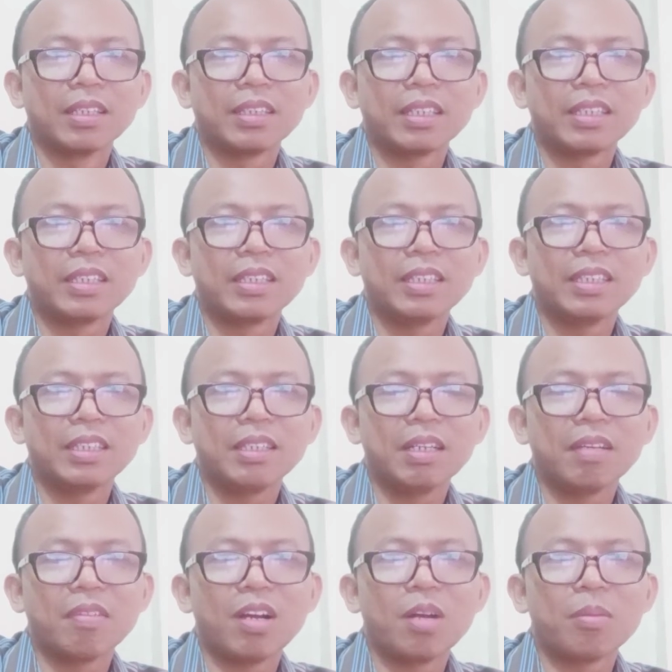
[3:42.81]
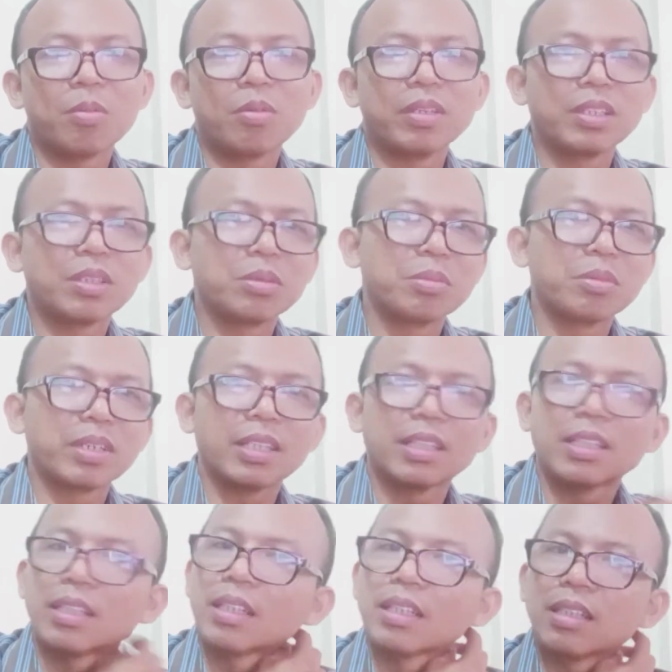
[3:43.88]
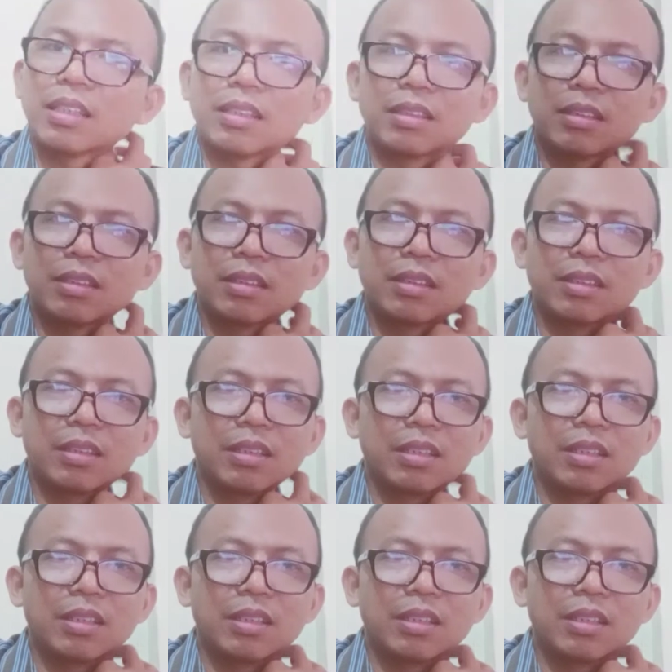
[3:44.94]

jadi walaupun itu mungkin eh,